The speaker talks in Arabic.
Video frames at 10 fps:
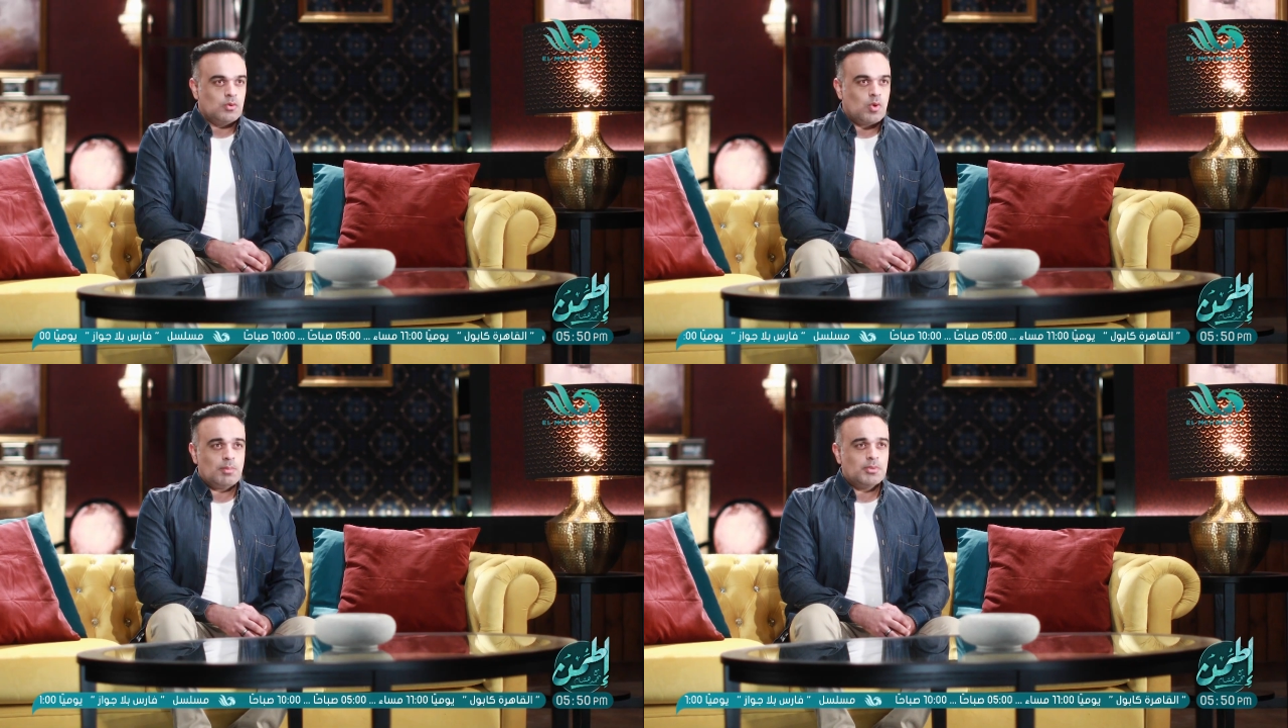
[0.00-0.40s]

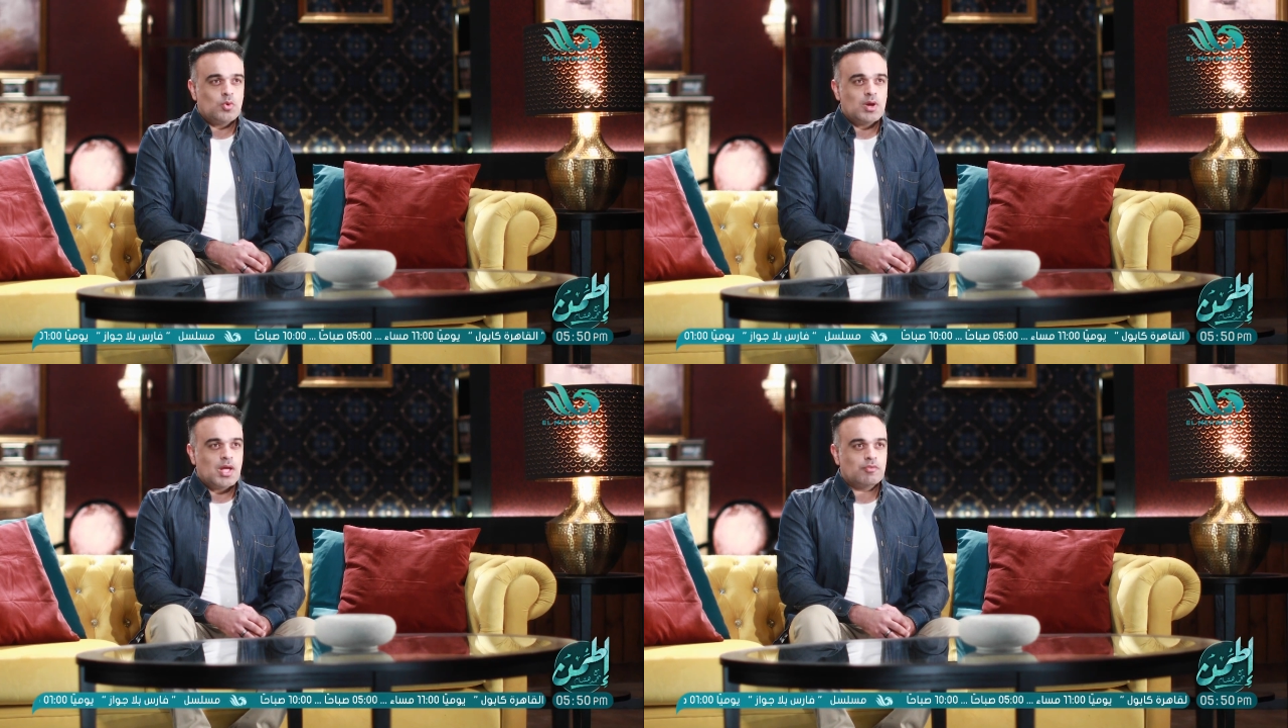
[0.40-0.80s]
وحب
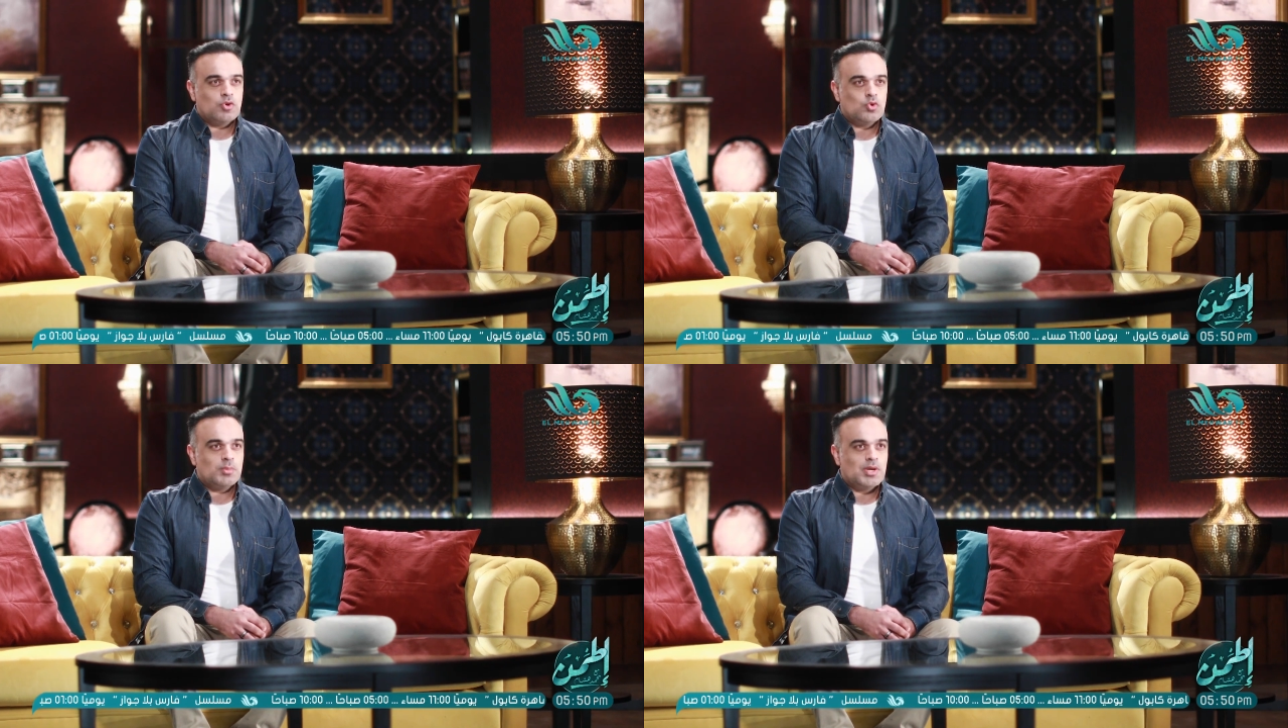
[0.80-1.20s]
توجع
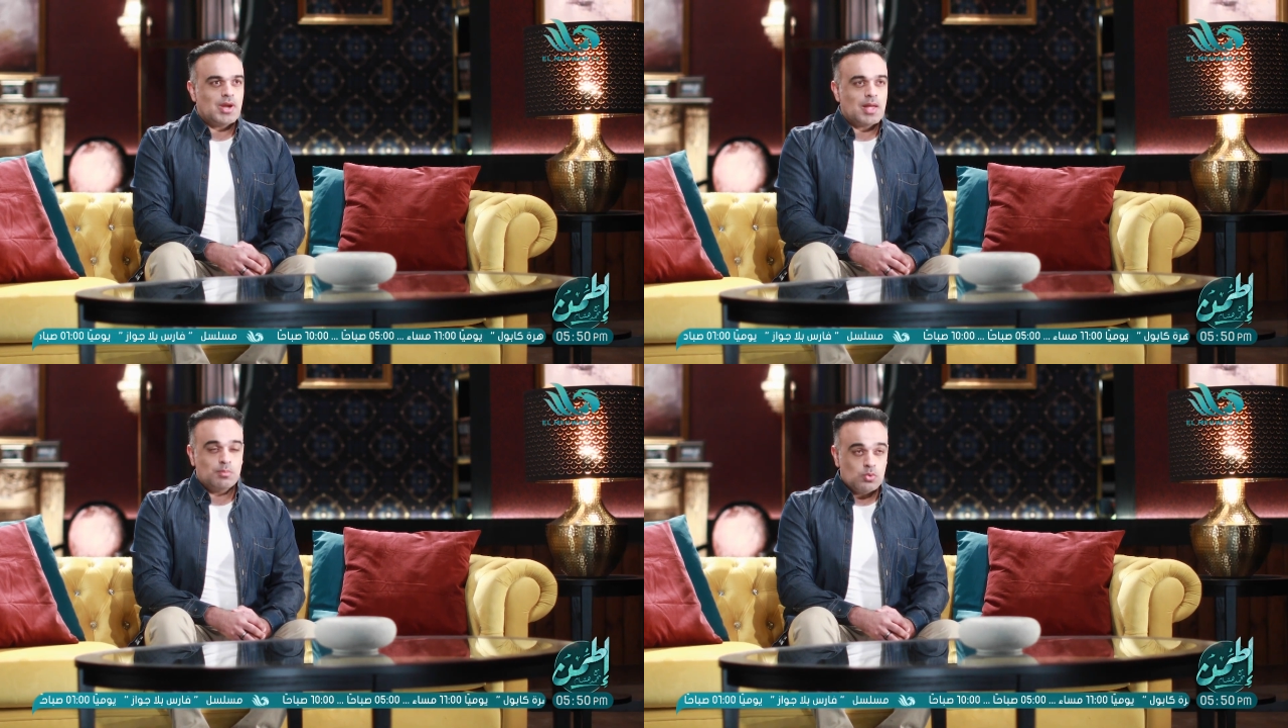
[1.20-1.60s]
في قلوب
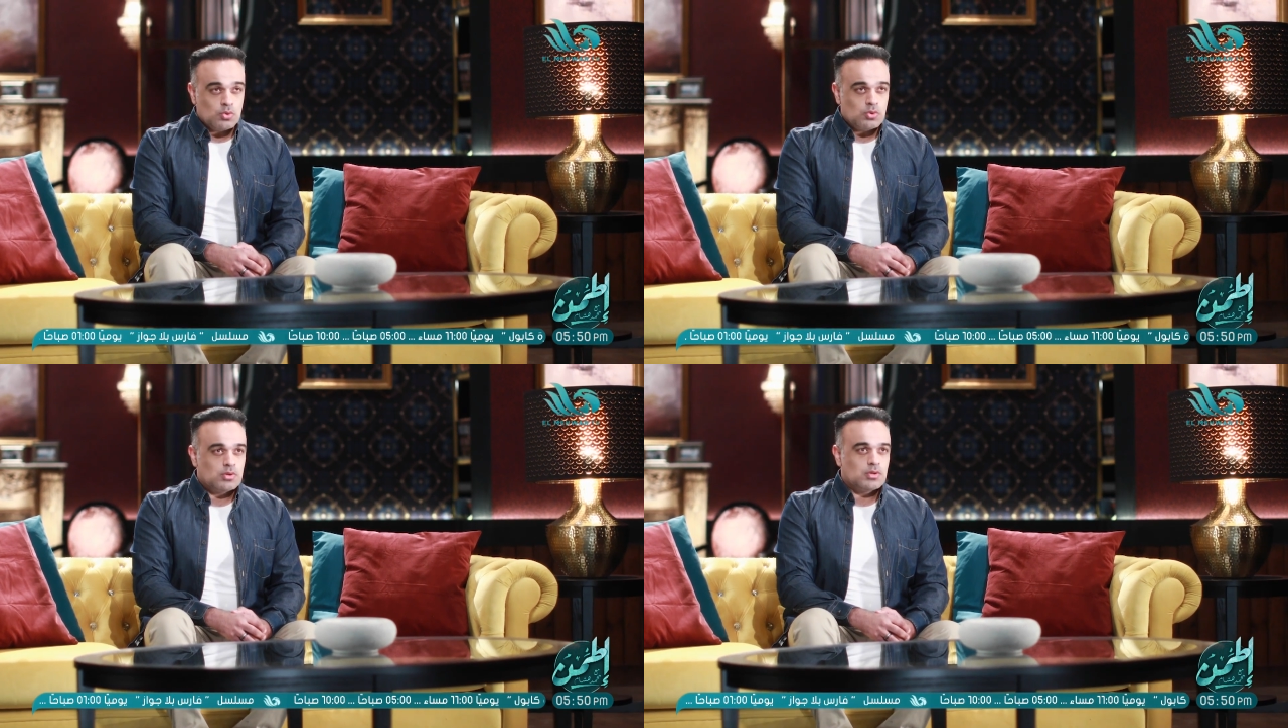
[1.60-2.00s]
اللي
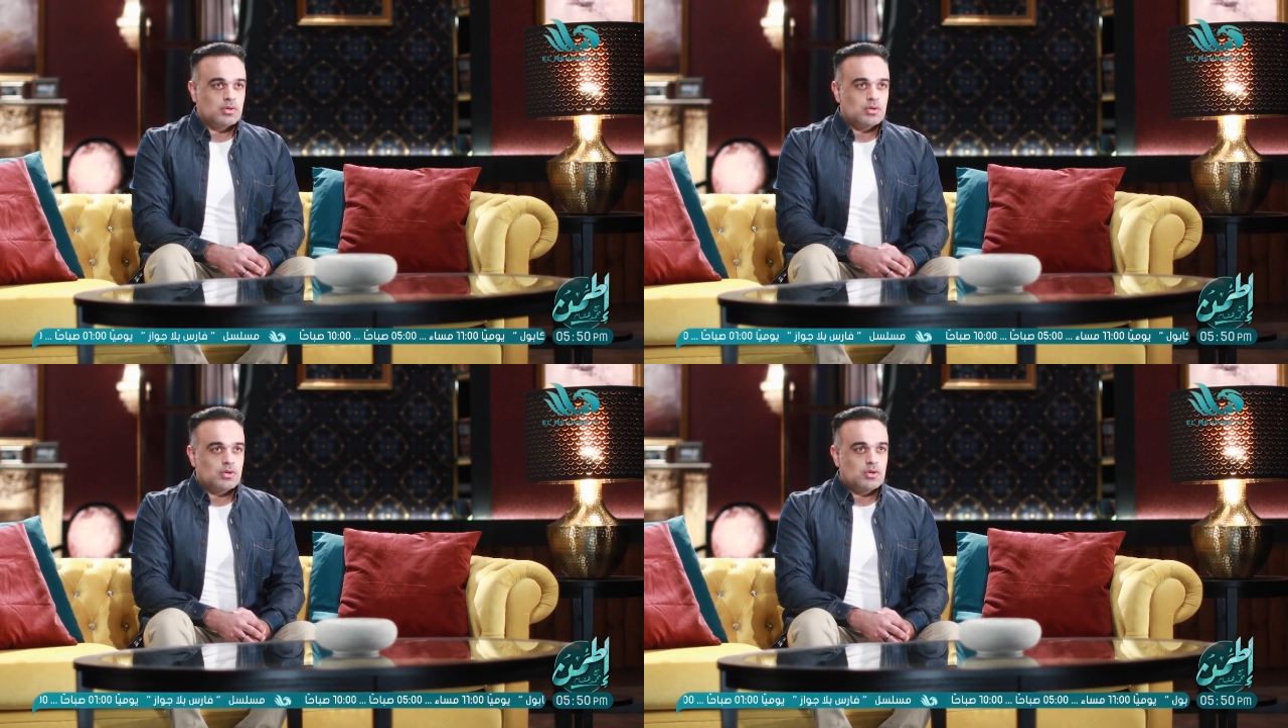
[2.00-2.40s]
حبوه
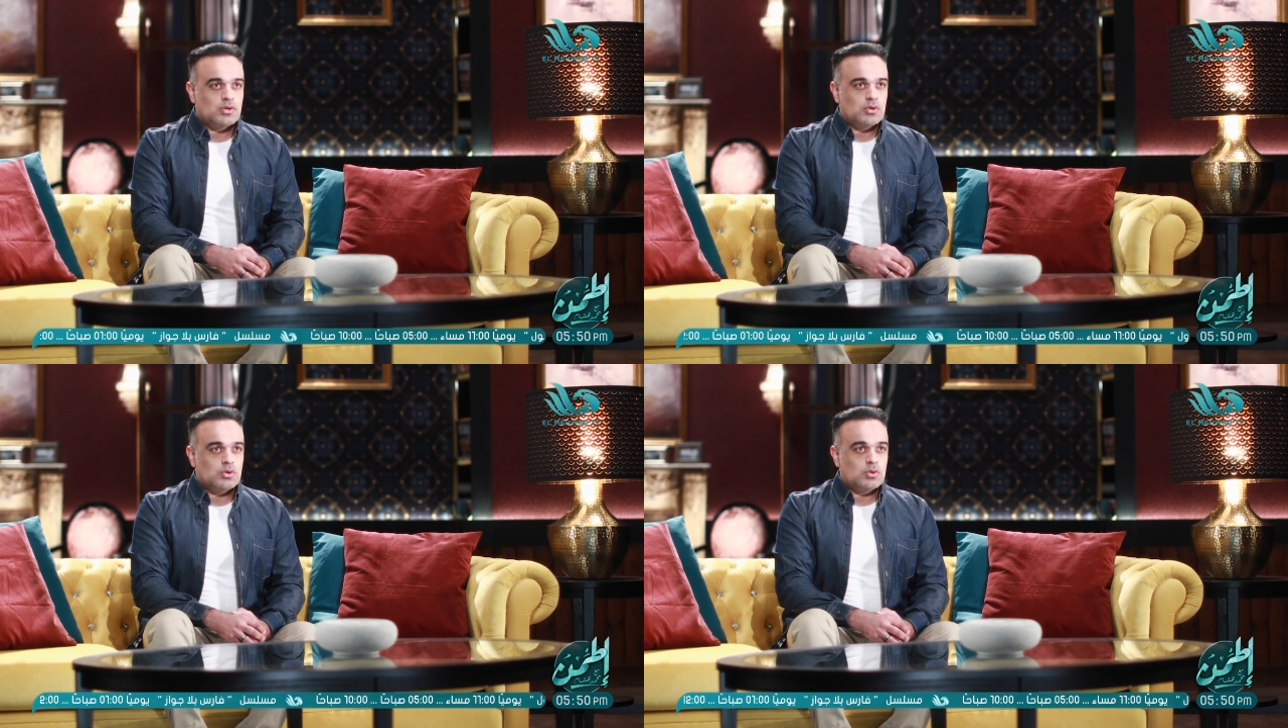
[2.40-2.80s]

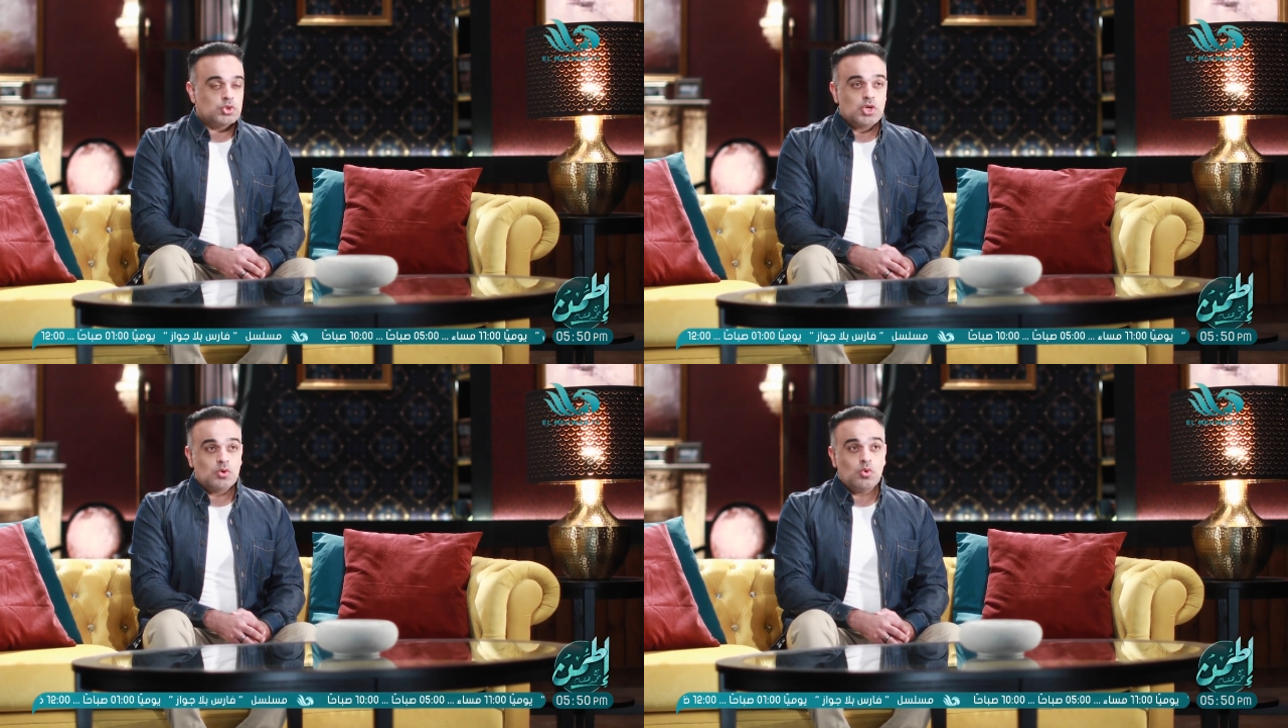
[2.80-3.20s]

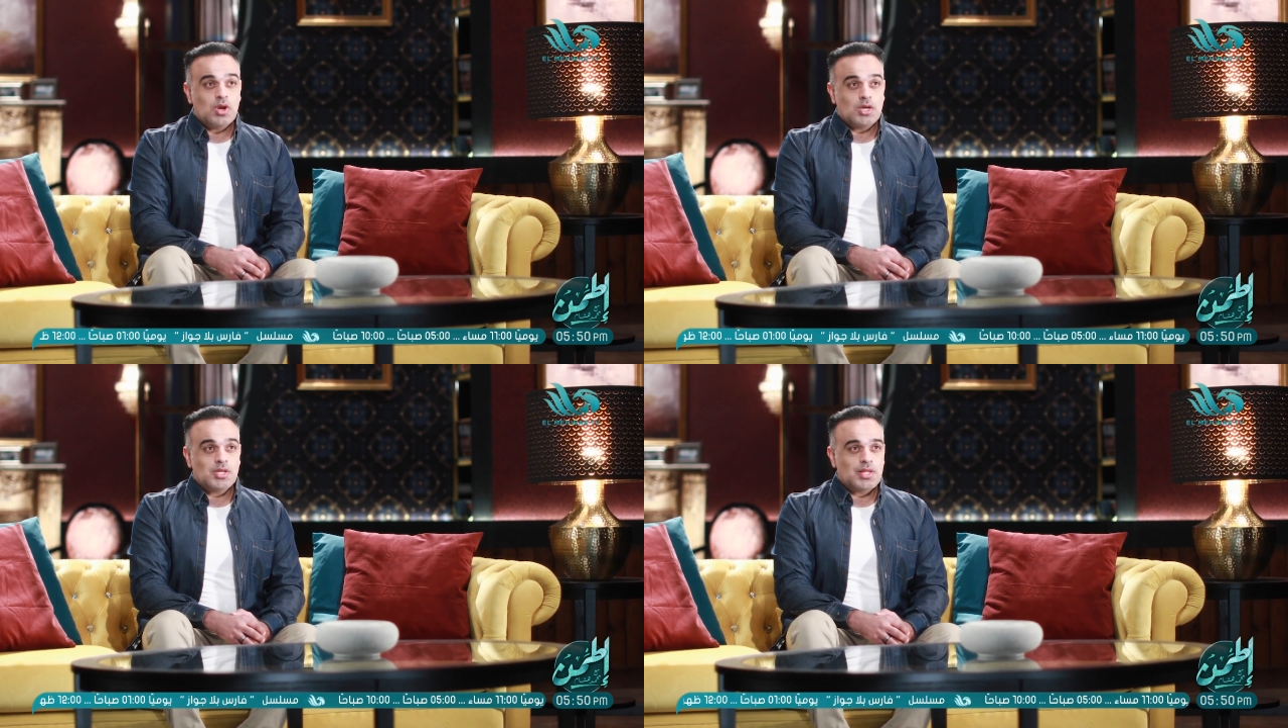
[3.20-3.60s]
وشاركوه
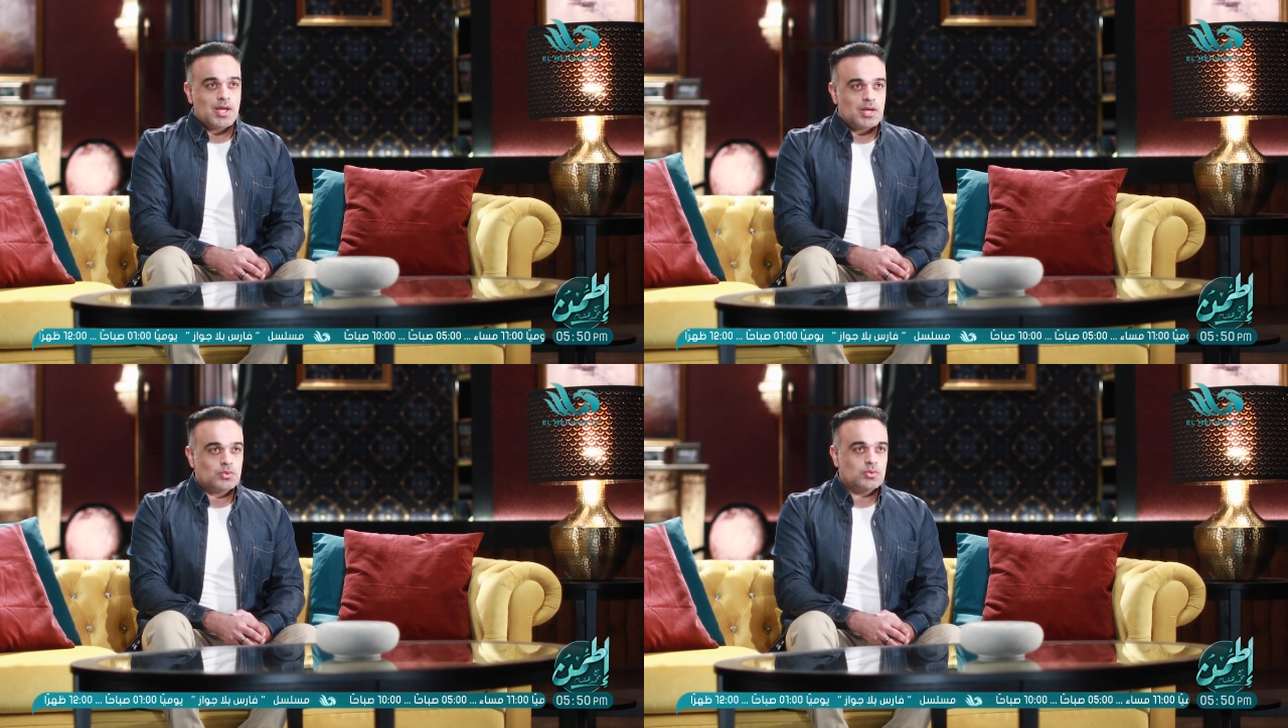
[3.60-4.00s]
لحظات
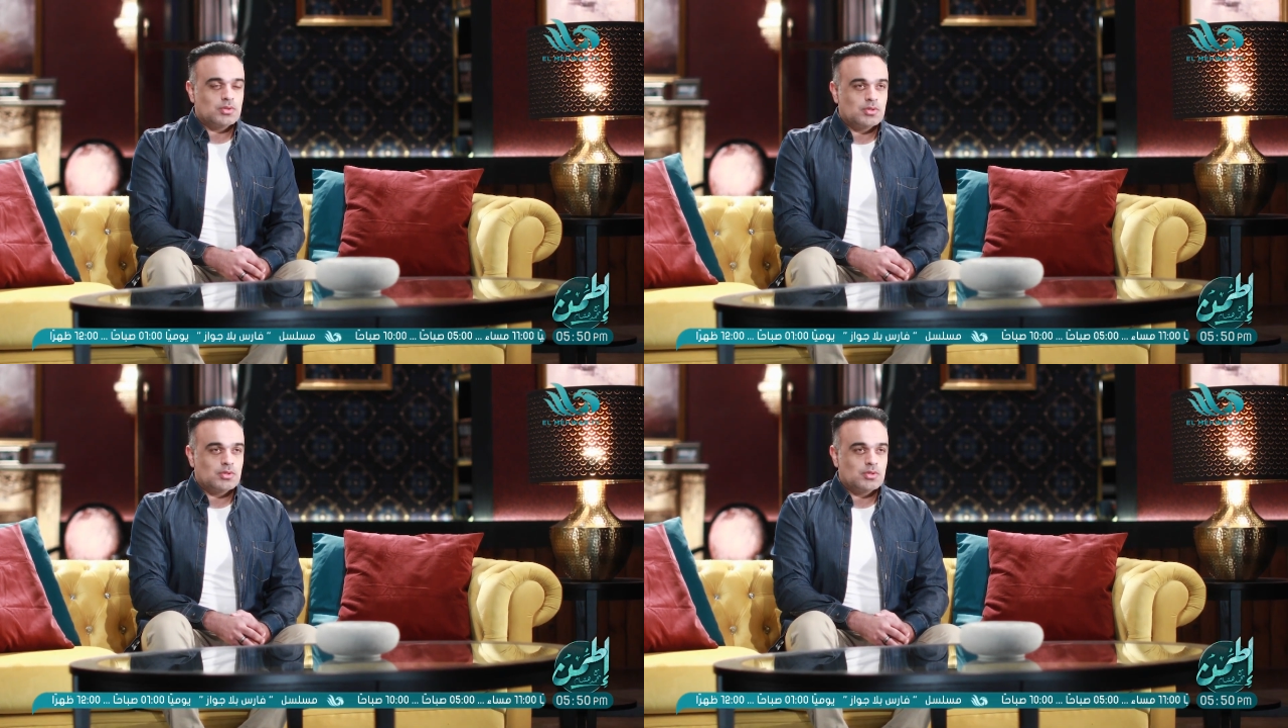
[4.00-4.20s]
حياته